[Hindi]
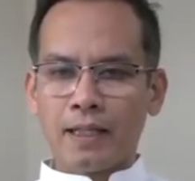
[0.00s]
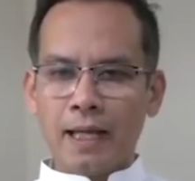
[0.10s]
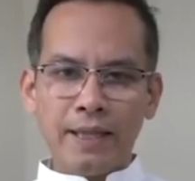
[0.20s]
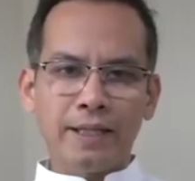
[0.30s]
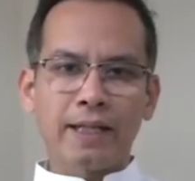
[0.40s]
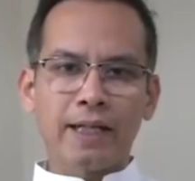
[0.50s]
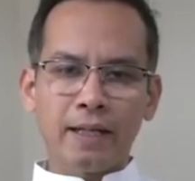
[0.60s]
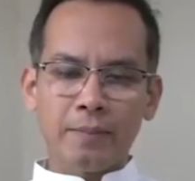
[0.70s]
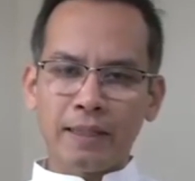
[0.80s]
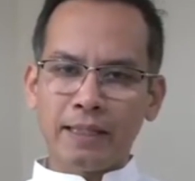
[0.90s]
केंद्रीय
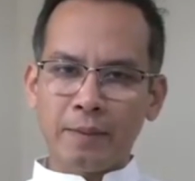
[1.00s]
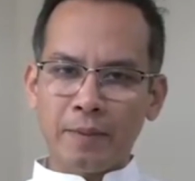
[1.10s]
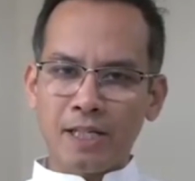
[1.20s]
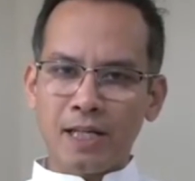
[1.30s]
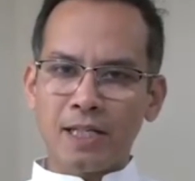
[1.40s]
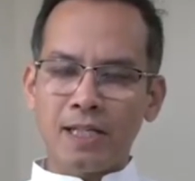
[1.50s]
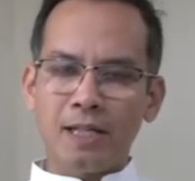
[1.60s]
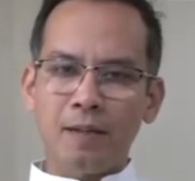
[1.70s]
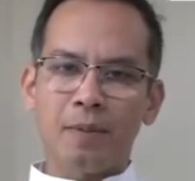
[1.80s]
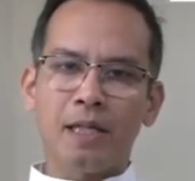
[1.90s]
गृह मंत्री अमित शाह
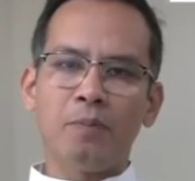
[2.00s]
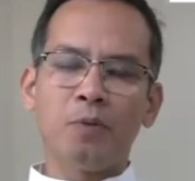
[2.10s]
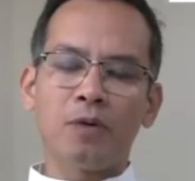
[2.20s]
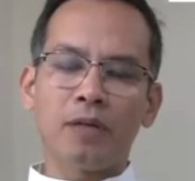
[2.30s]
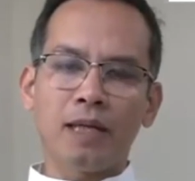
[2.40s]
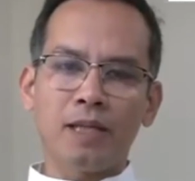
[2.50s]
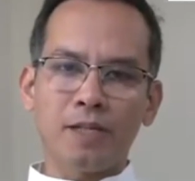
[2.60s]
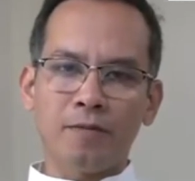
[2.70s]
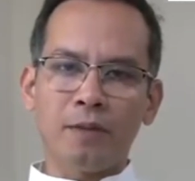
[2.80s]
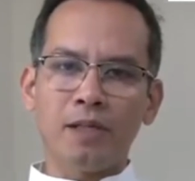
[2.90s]
जी ने मणिपुर के
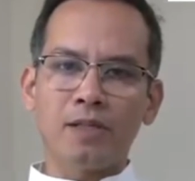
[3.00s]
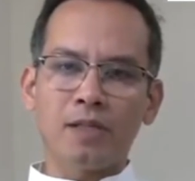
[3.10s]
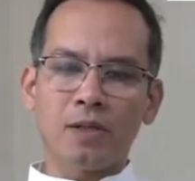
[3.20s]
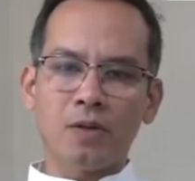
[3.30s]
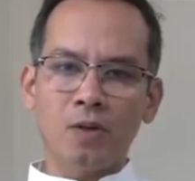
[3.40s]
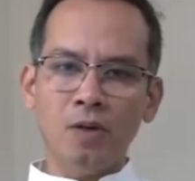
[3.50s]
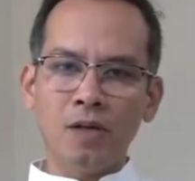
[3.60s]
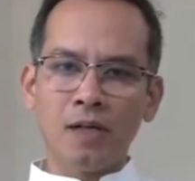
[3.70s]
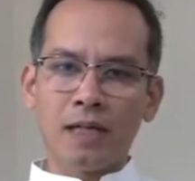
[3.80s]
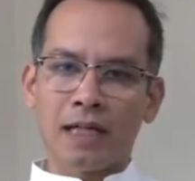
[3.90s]
चीफ मिनिस्टर को
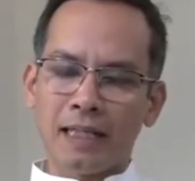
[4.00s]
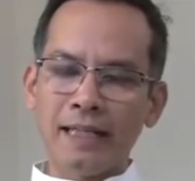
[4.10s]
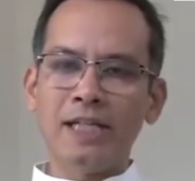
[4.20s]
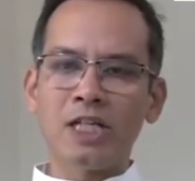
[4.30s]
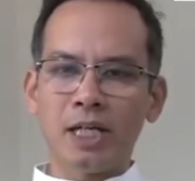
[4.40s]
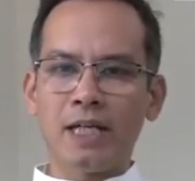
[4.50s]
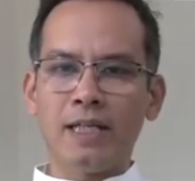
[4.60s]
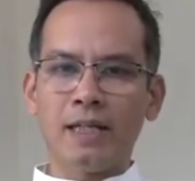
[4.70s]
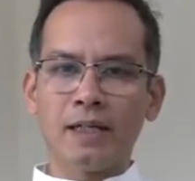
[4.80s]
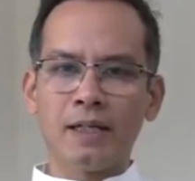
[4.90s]
क्लीन चिट
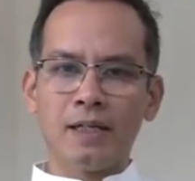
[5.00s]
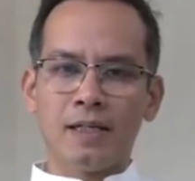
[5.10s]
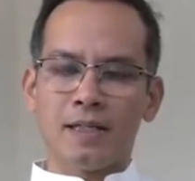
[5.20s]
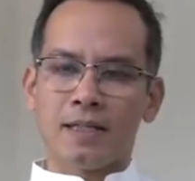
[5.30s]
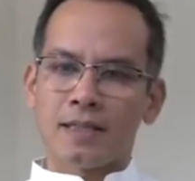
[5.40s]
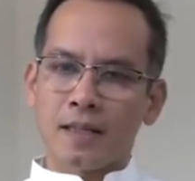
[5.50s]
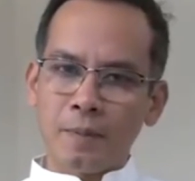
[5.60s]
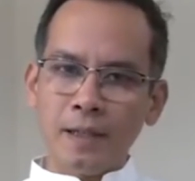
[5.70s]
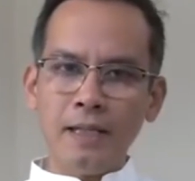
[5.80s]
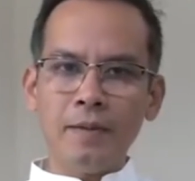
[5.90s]
दिया
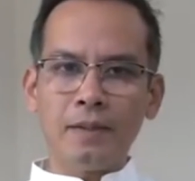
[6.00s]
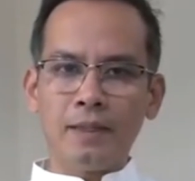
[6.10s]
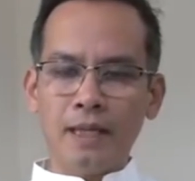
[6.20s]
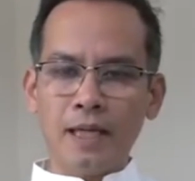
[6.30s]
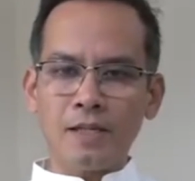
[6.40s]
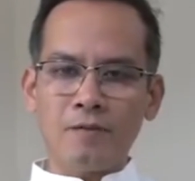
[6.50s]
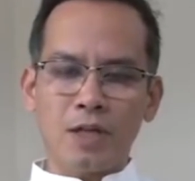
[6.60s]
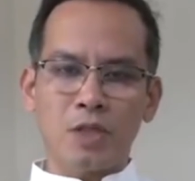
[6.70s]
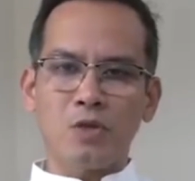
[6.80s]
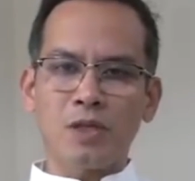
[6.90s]
सभी
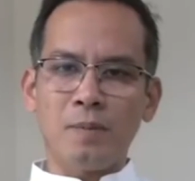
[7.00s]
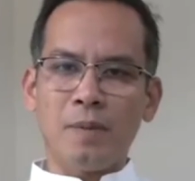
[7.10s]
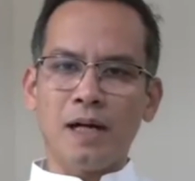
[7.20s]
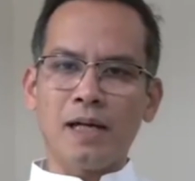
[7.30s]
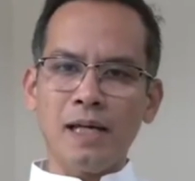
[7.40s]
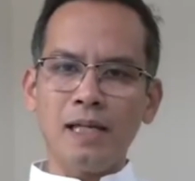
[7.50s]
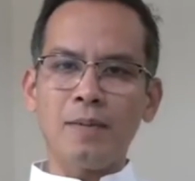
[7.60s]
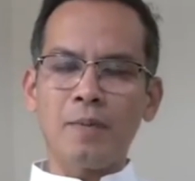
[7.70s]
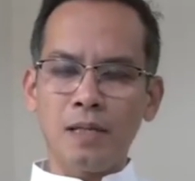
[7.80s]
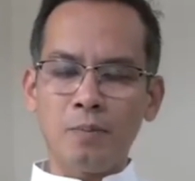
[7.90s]
देशवासियों की मांग है
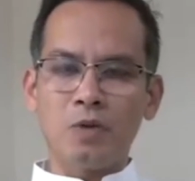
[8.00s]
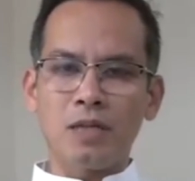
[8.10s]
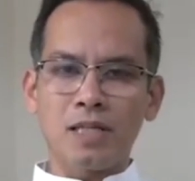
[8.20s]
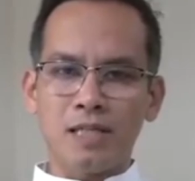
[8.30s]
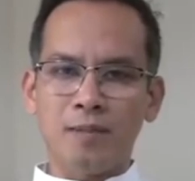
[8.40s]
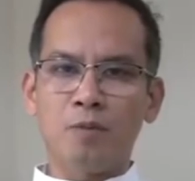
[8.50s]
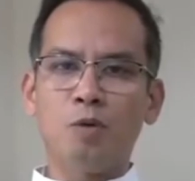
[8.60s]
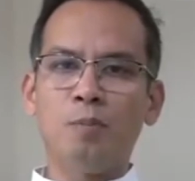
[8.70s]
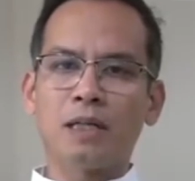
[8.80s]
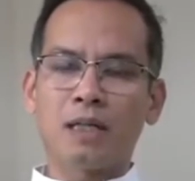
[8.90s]
कि मणिपुर के सीएम
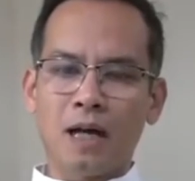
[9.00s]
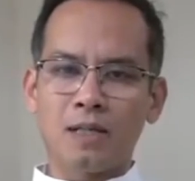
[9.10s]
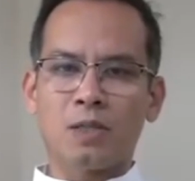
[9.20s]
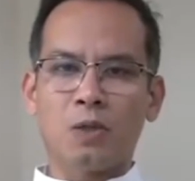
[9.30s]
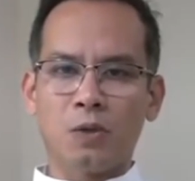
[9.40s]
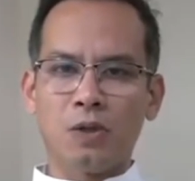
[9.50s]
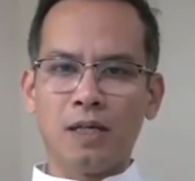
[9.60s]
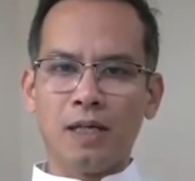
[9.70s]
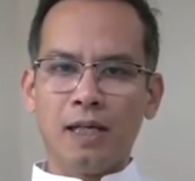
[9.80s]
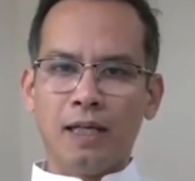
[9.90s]
को बर्खास्त करो
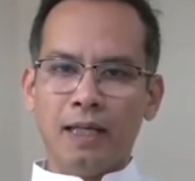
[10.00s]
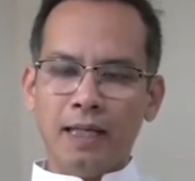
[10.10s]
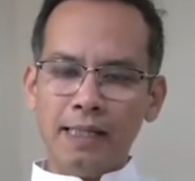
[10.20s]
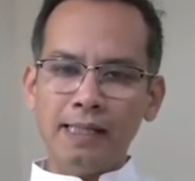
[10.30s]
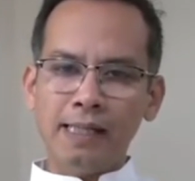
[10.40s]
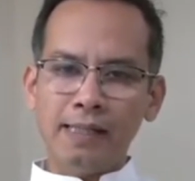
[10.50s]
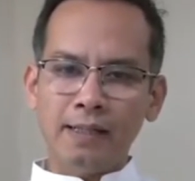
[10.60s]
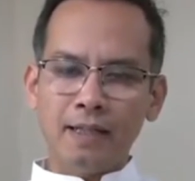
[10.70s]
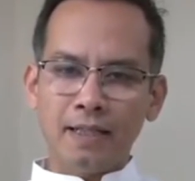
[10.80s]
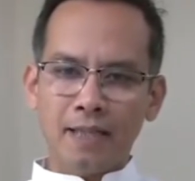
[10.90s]

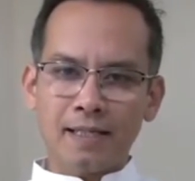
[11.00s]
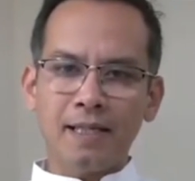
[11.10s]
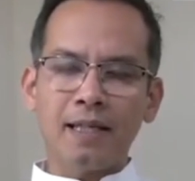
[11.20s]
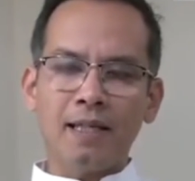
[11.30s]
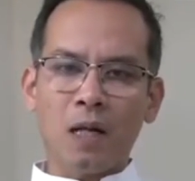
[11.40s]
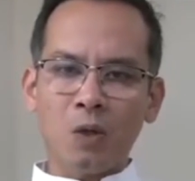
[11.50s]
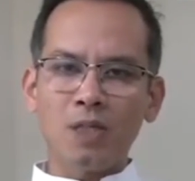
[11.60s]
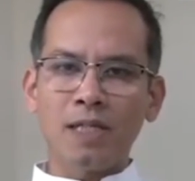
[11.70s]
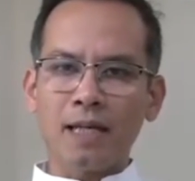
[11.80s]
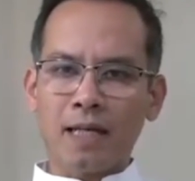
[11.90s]
लेकिन जैसे कि
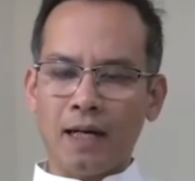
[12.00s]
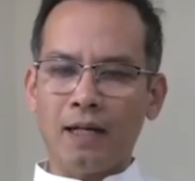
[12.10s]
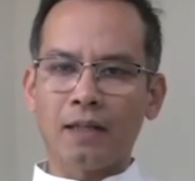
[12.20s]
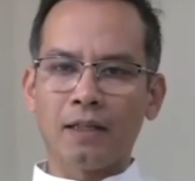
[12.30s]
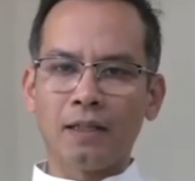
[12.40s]
राहुल जी ने कहा